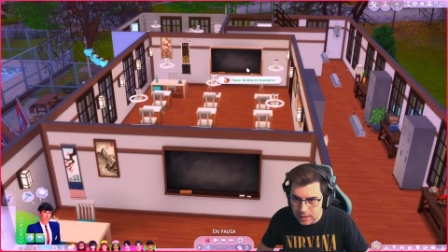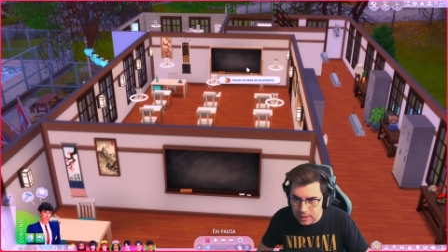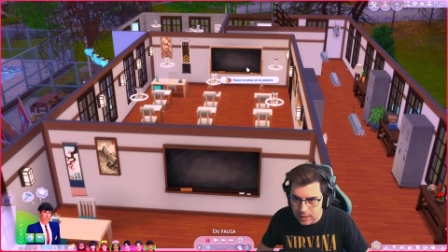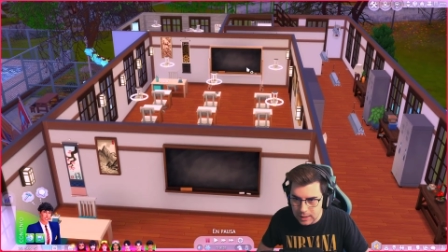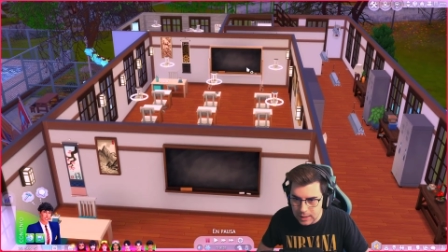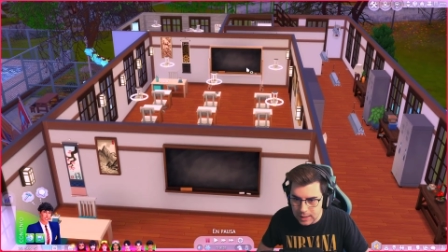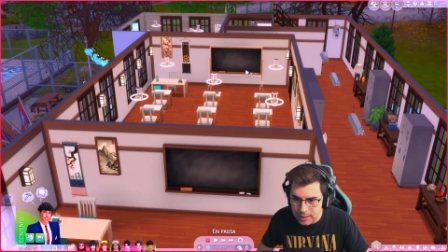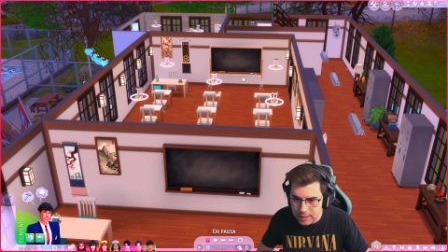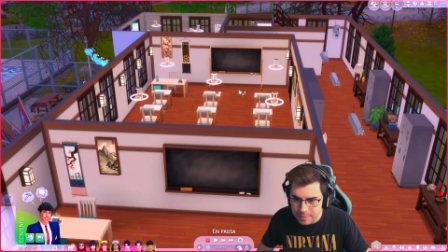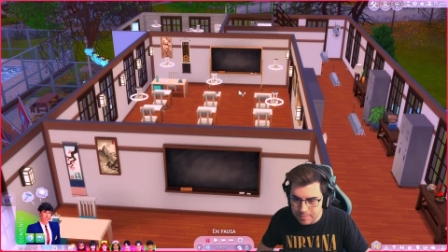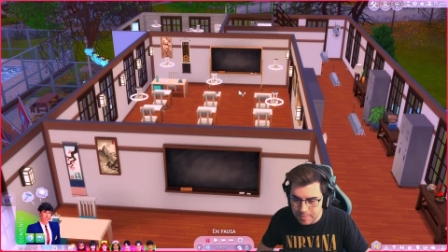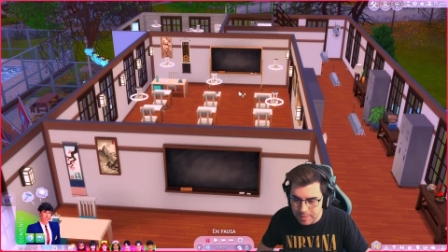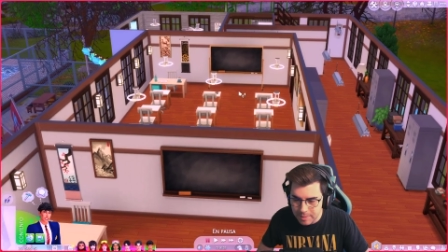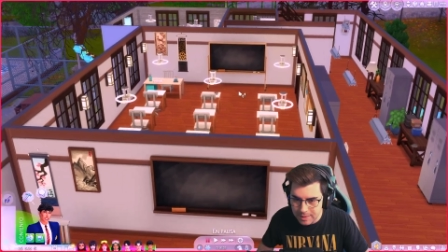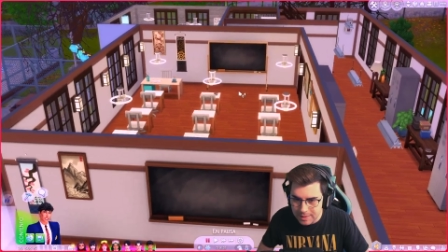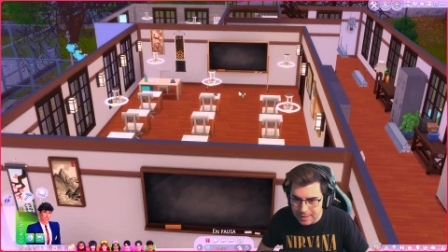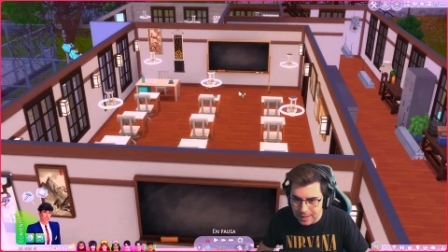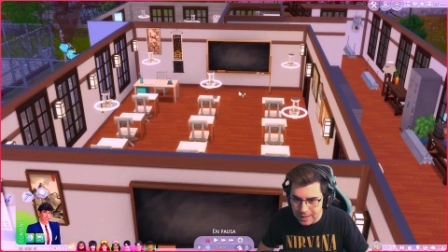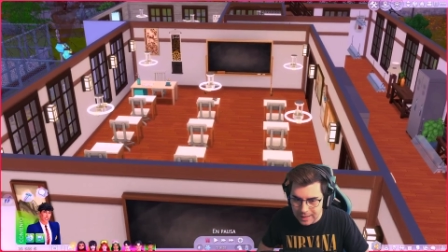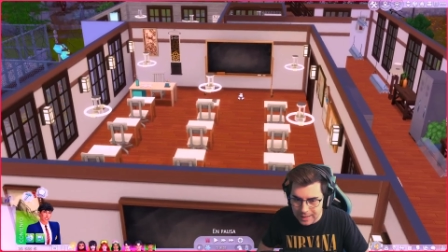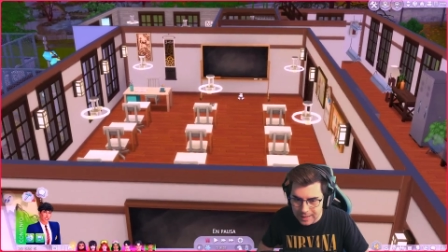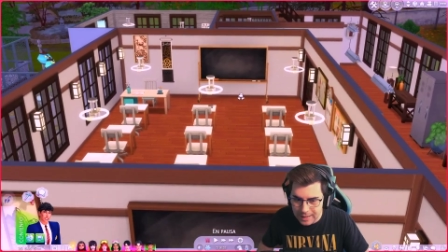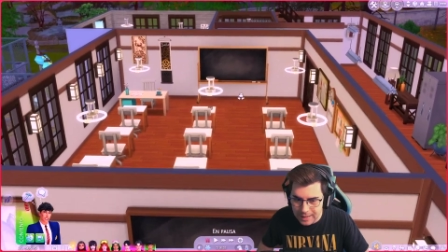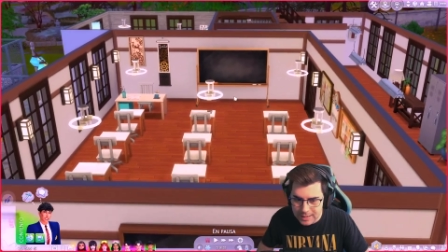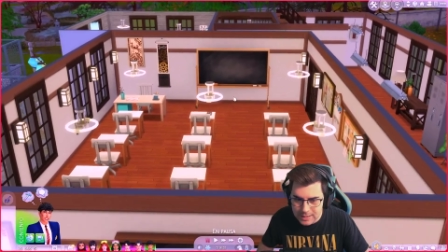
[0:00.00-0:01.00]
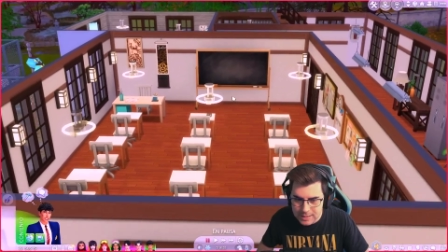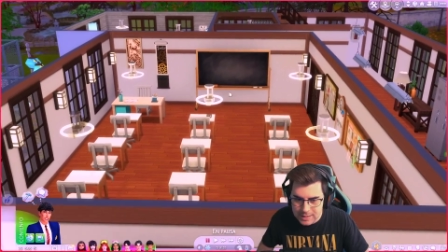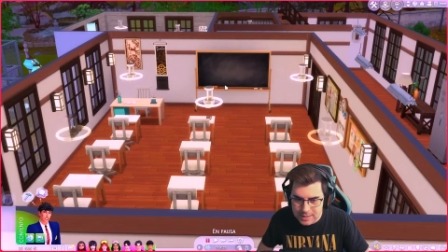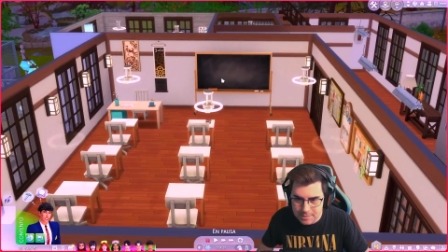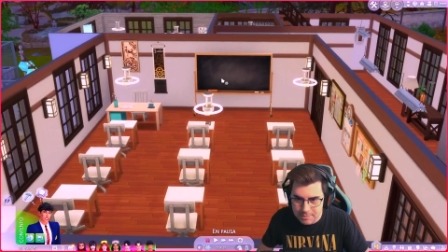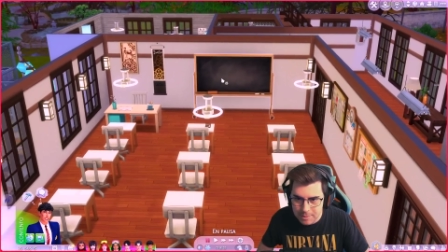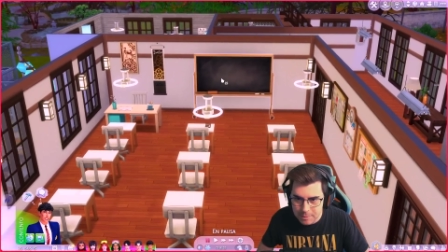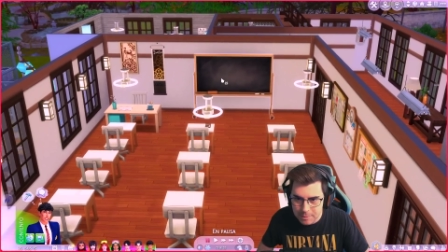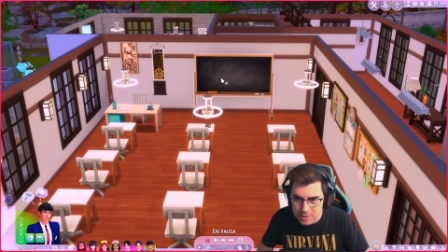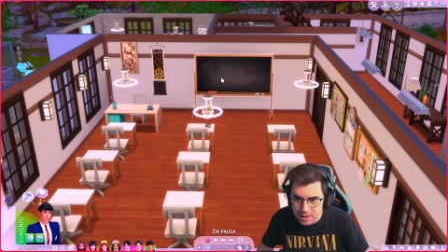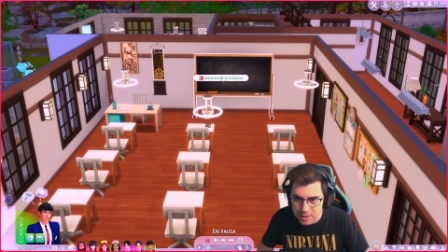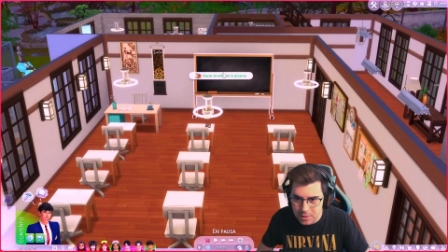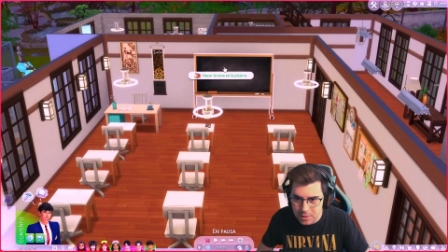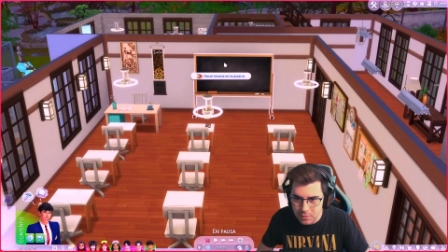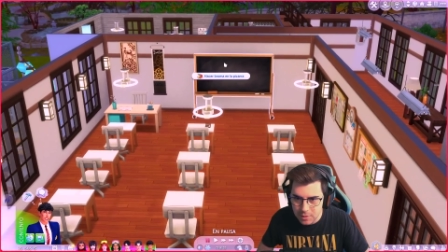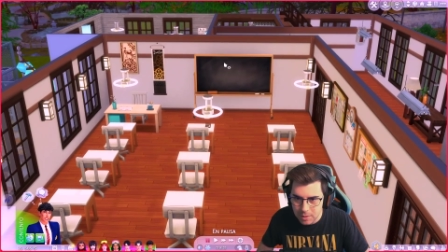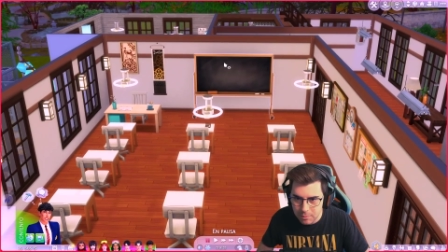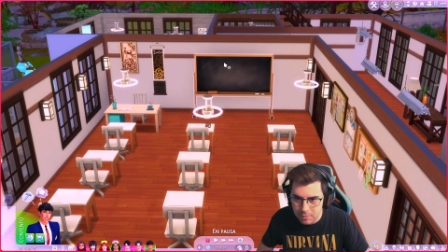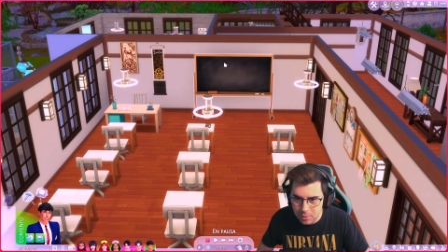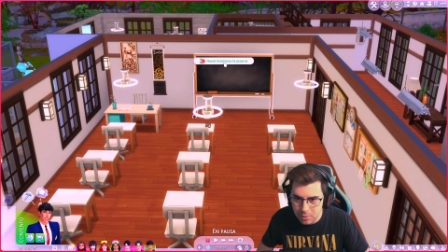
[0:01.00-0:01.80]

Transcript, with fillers: las pizarras. Vamos a hacer una